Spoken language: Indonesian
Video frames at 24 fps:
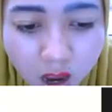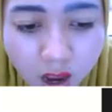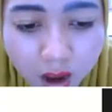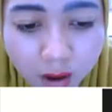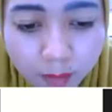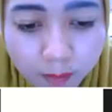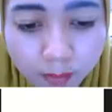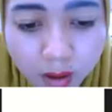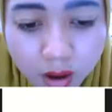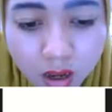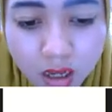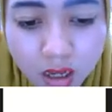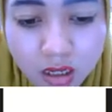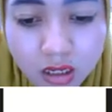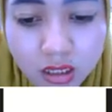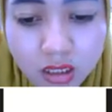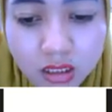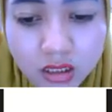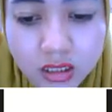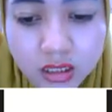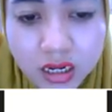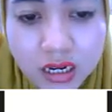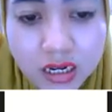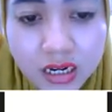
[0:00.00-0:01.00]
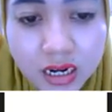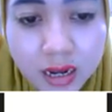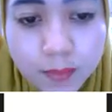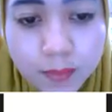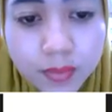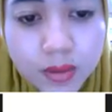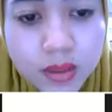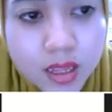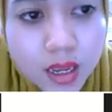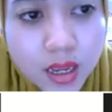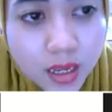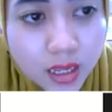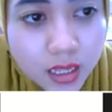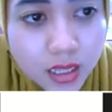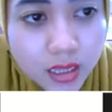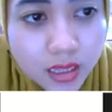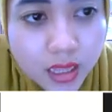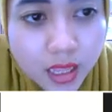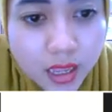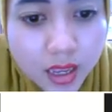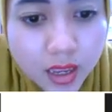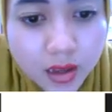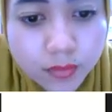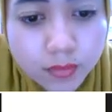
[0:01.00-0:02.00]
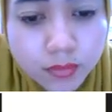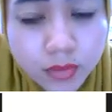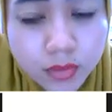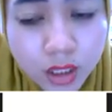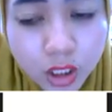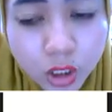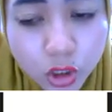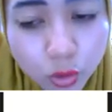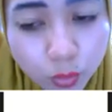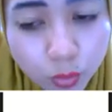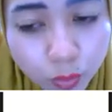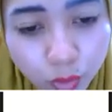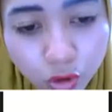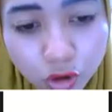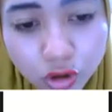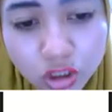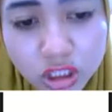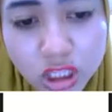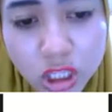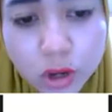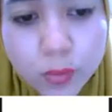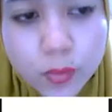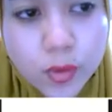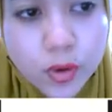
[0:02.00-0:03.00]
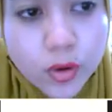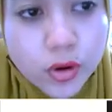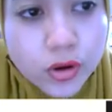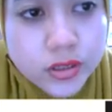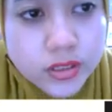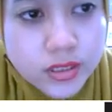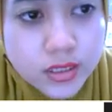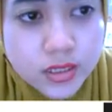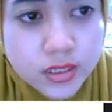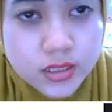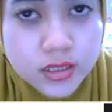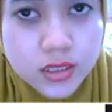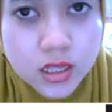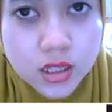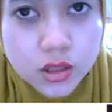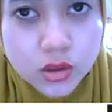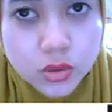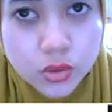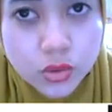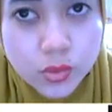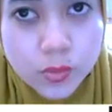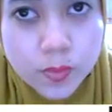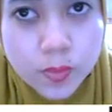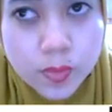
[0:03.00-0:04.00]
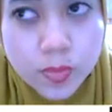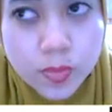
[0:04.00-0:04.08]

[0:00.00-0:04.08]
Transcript: apa uh, terkena penyakit ya begitu pun osteoporosis gitu